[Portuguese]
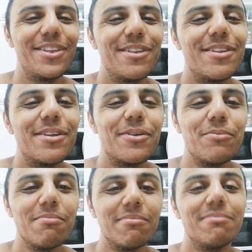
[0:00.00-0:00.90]
Vai!
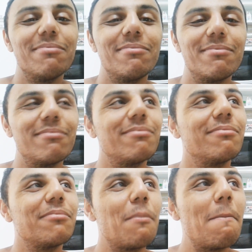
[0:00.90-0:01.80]
Sim, ó,
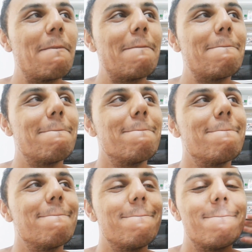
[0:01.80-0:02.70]
ó.
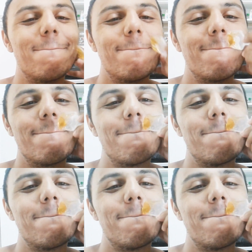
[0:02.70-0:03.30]
Isso.